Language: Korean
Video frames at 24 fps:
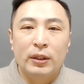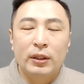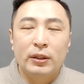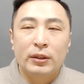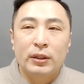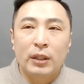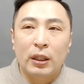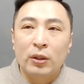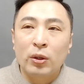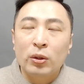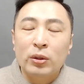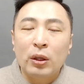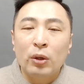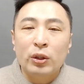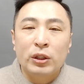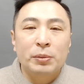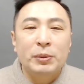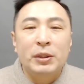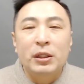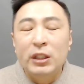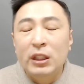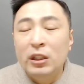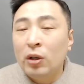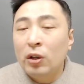자, 그렇다고 지금
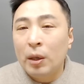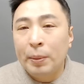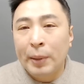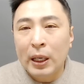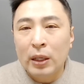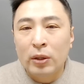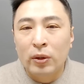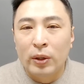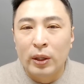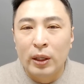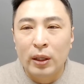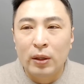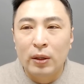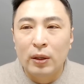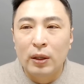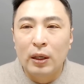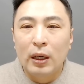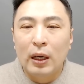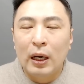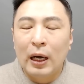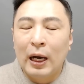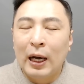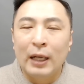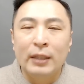그 2억에 팔 거예요?
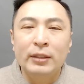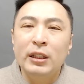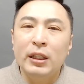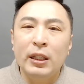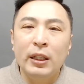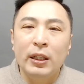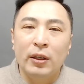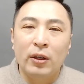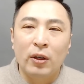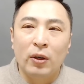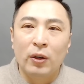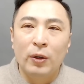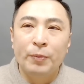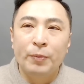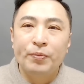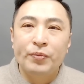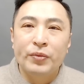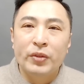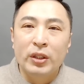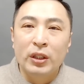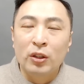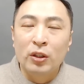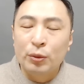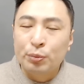아니에요.
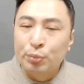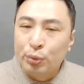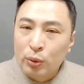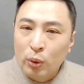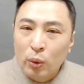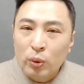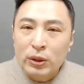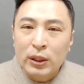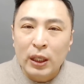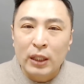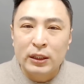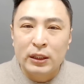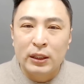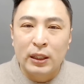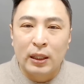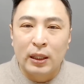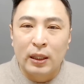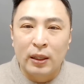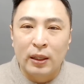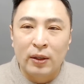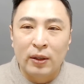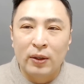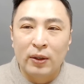이건 부동산이잖아요.